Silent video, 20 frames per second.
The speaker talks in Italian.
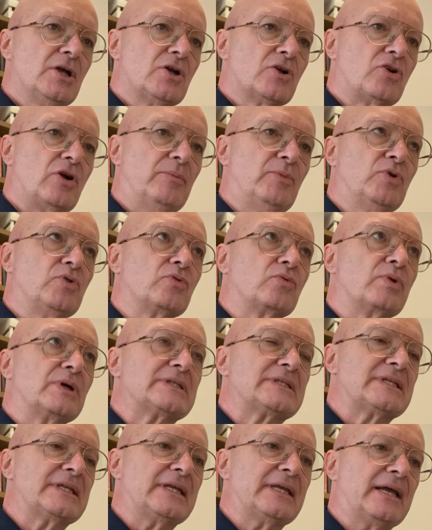Comunque
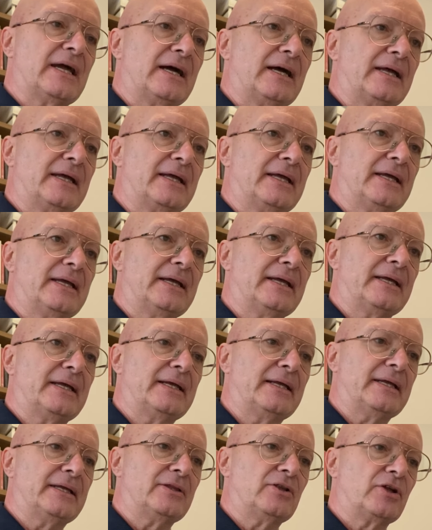sia, eh,